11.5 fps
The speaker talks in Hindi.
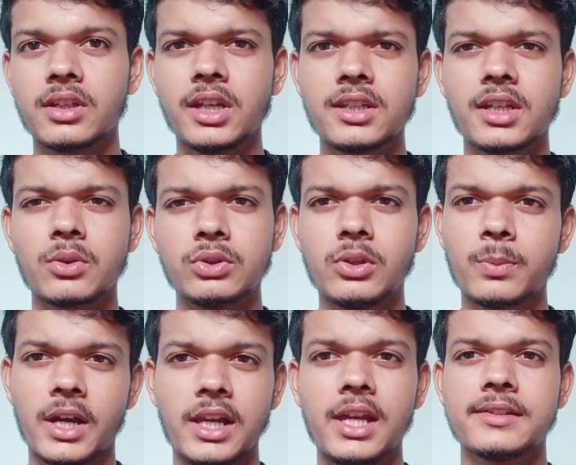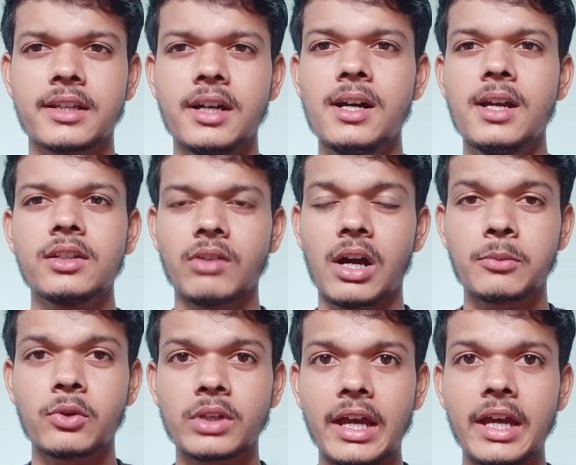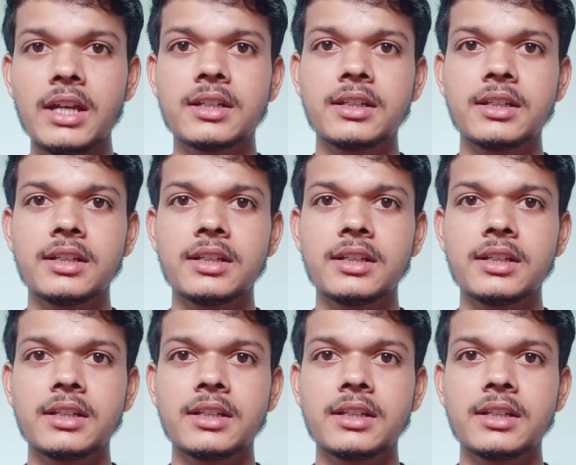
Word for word: एक या दो दिनों पहले आ जाना तो आपको क्या है